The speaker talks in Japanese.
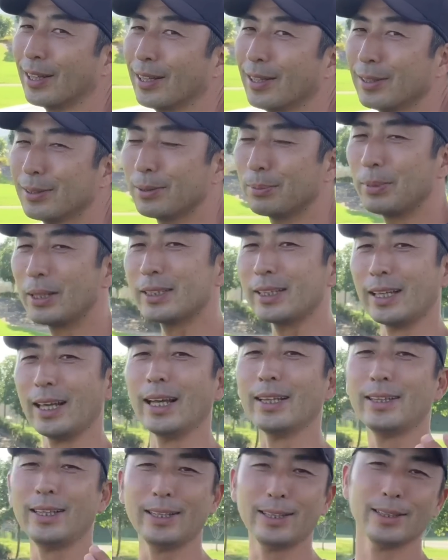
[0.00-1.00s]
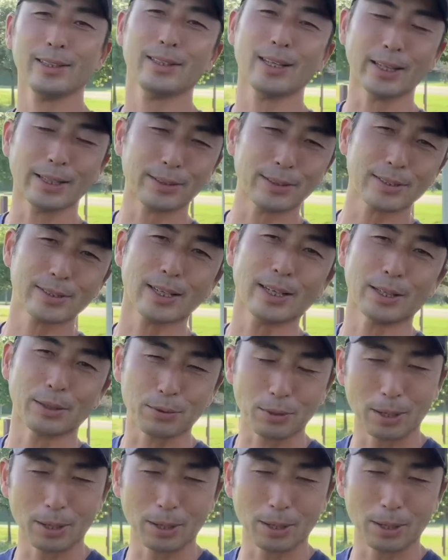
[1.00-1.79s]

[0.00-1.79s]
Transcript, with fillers: ちょっと皆さんやってくださいね。